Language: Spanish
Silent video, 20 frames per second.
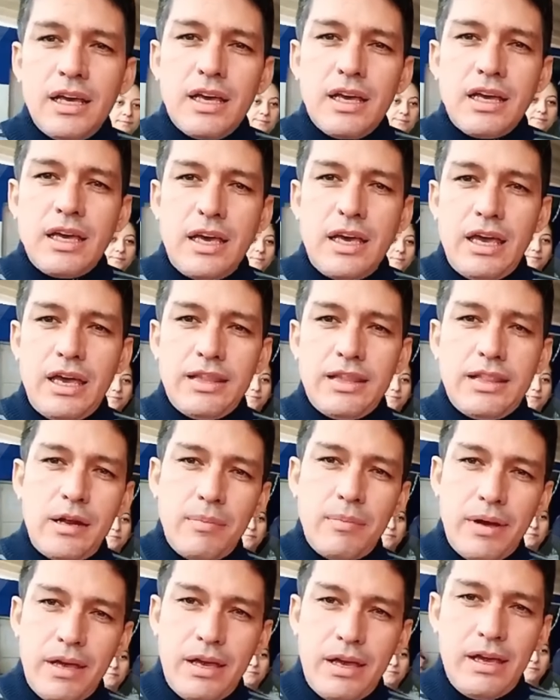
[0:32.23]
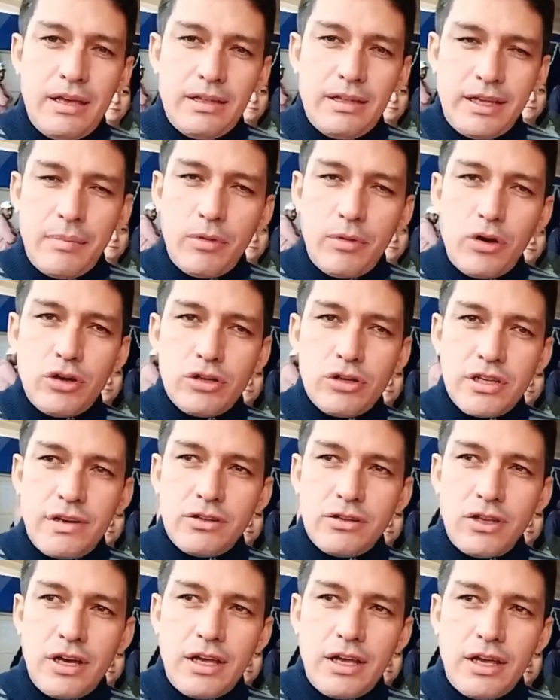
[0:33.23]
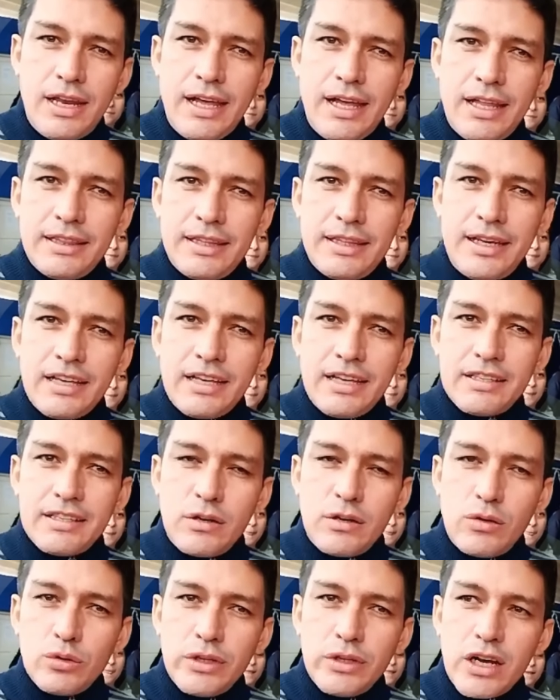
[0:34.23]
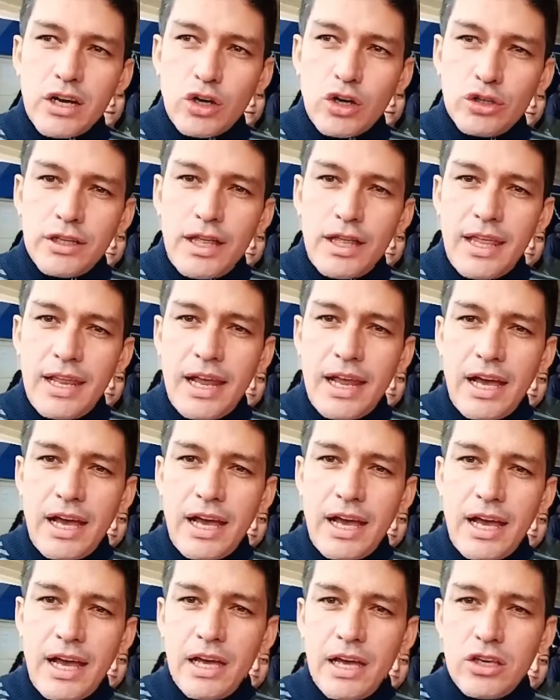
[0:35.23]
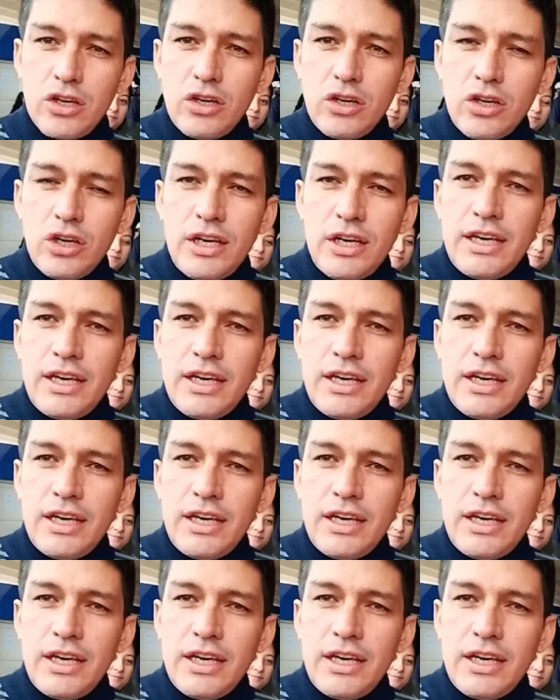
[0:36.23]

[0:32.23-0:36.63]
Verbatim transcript: que en el, eh, estamos llevando adelante la segunda ronda del año